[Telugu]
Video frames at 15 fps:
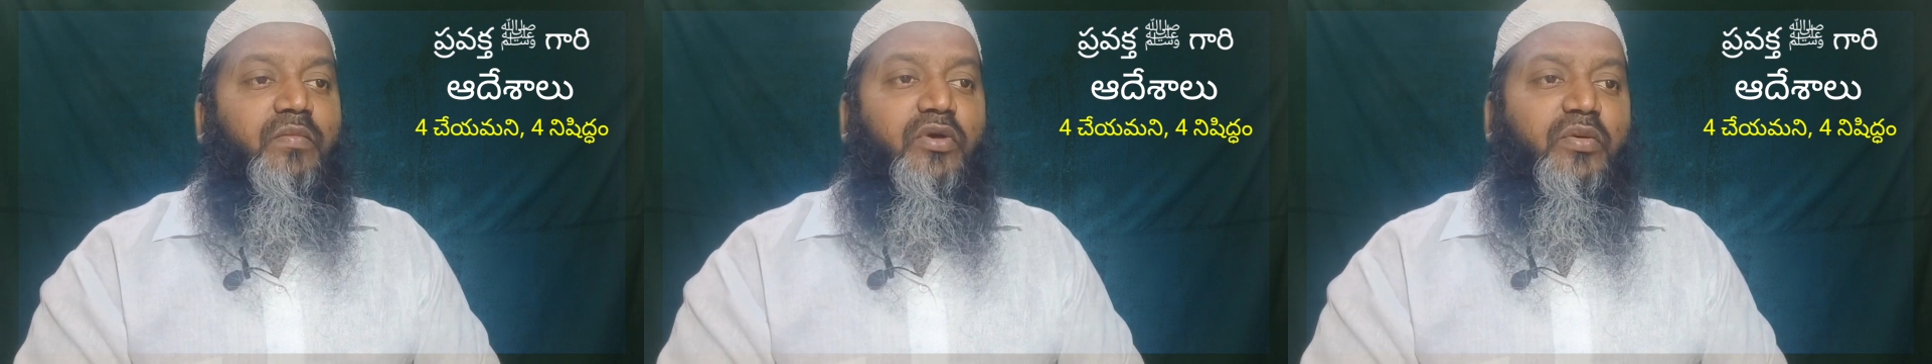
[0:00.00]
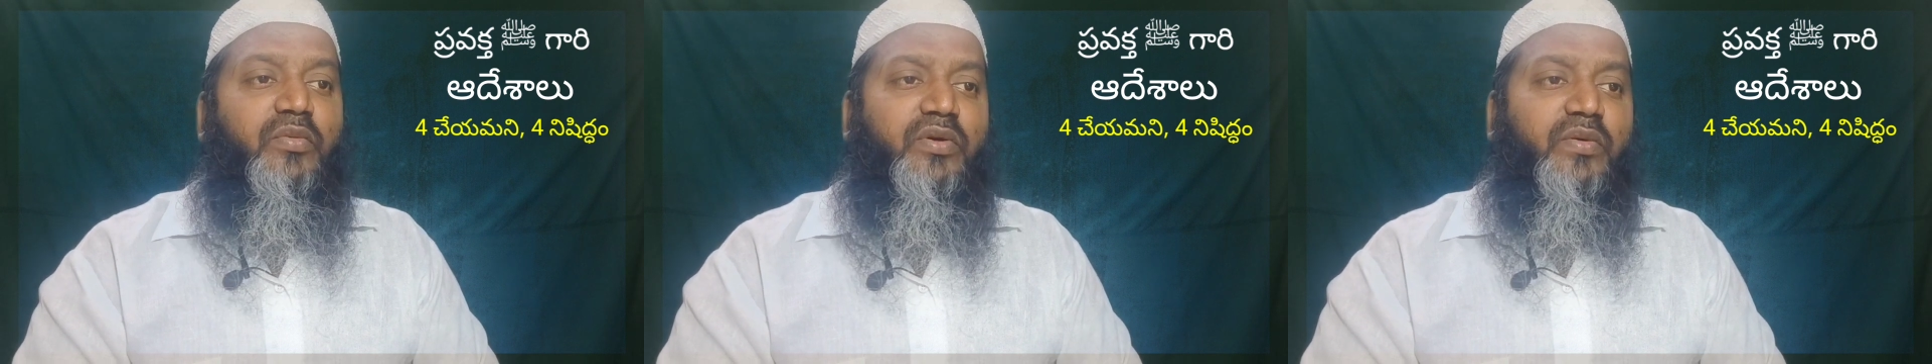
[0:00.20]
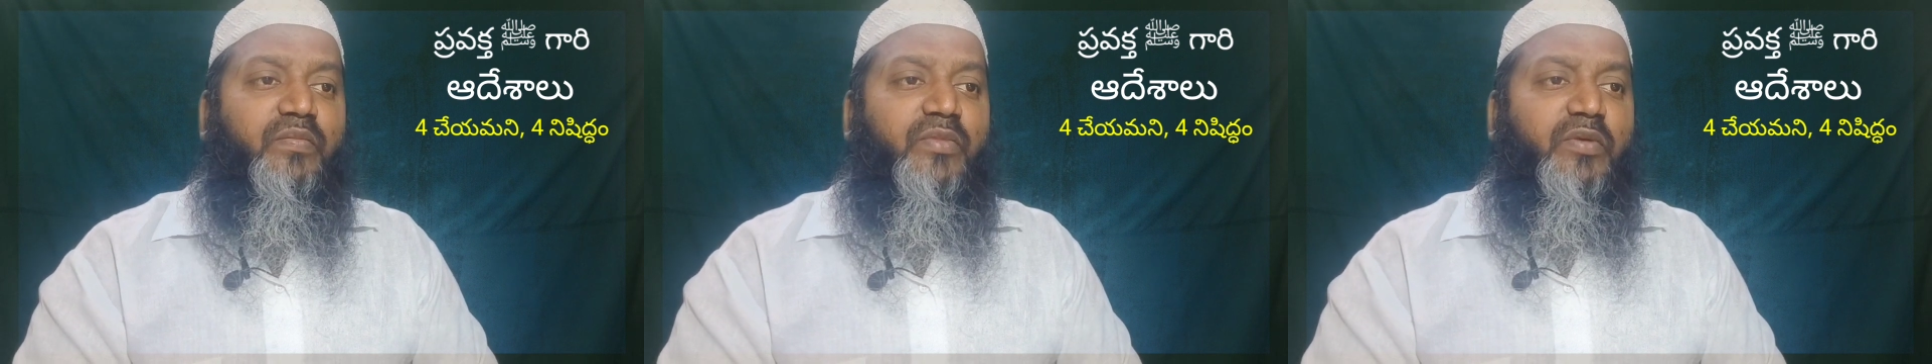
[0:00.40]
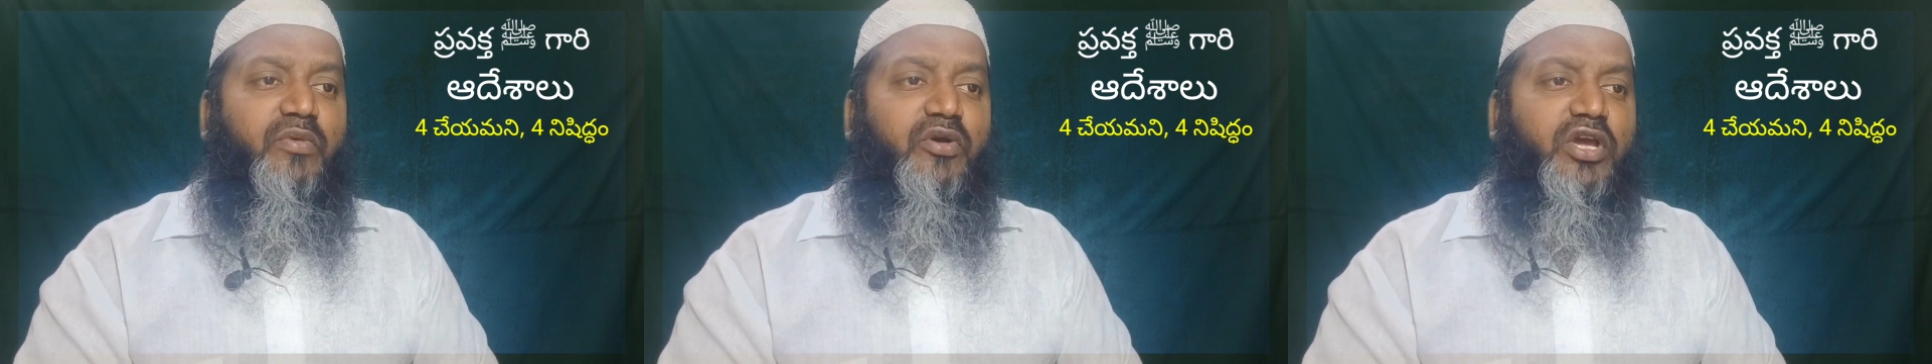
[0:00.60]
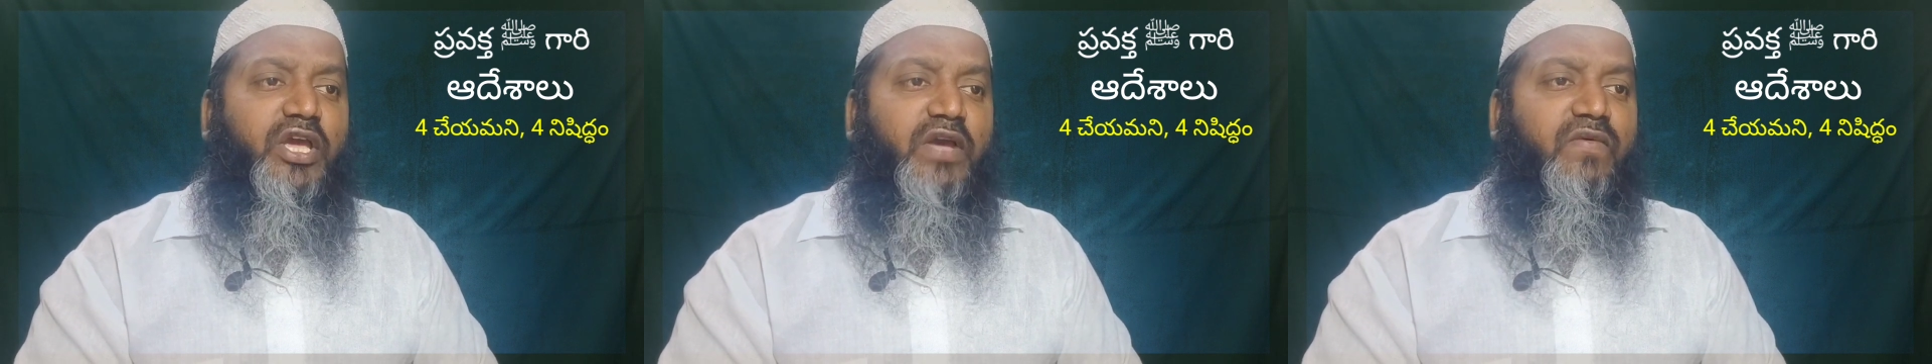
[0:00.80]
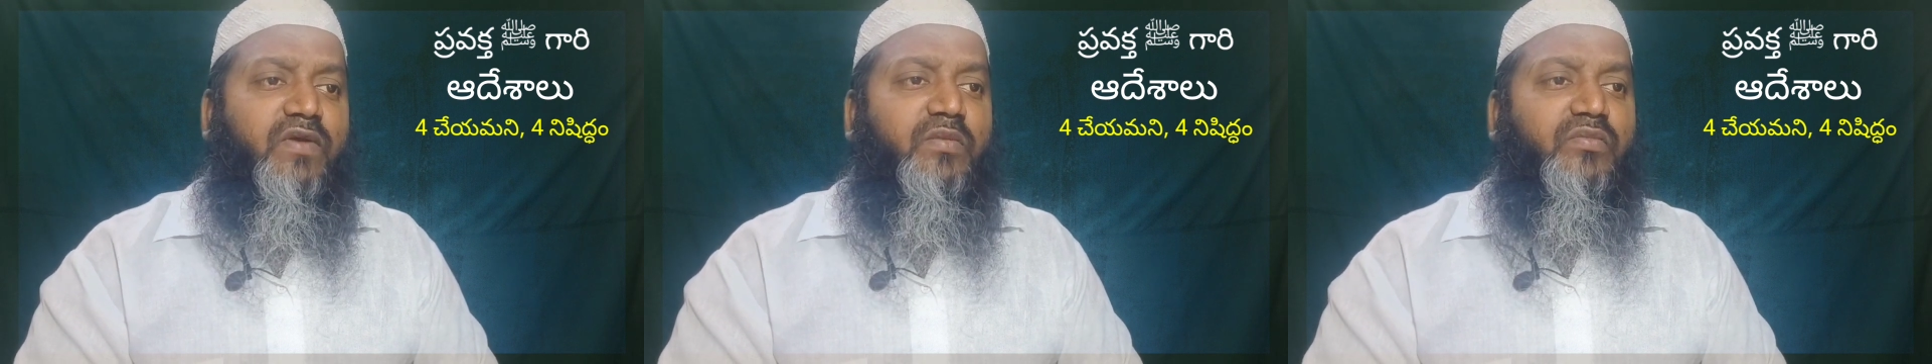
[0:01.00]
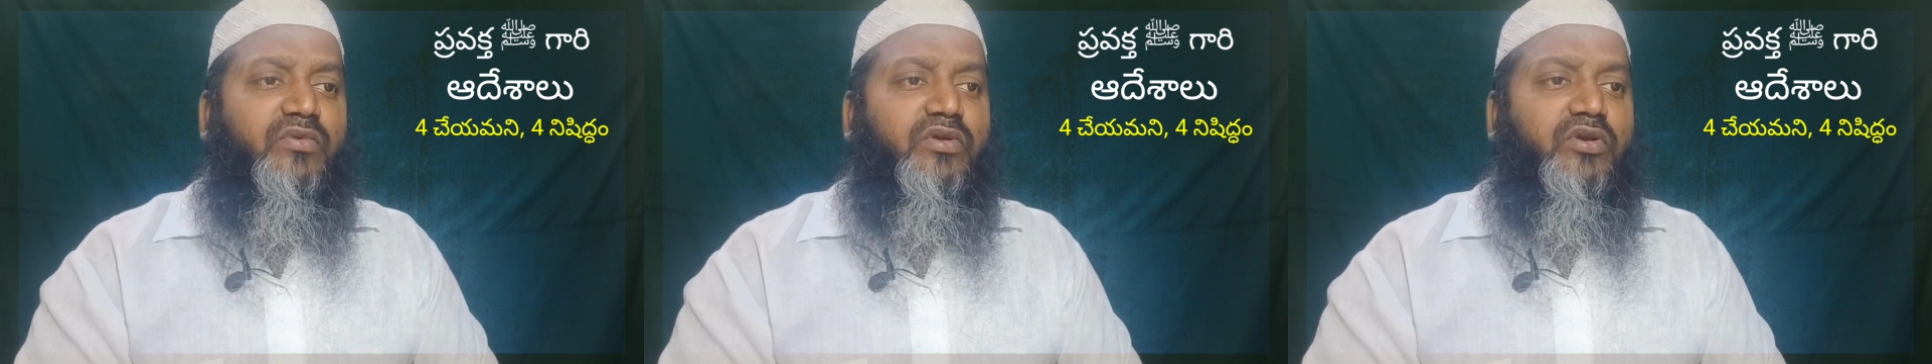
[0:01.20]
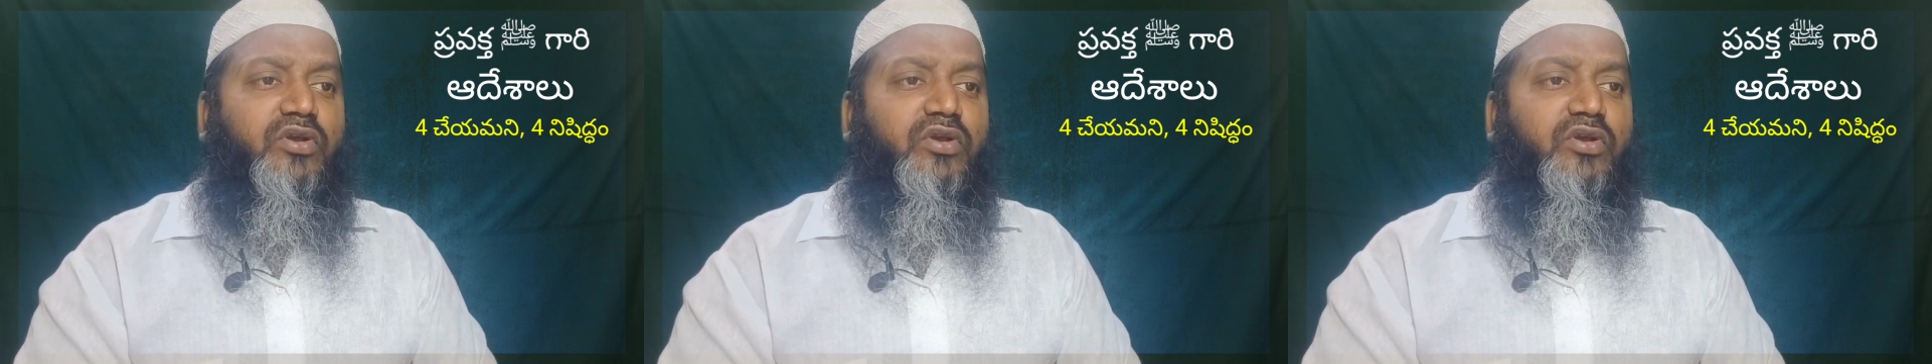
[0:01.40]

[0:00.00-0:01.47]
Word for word: మేము మేము కేవలం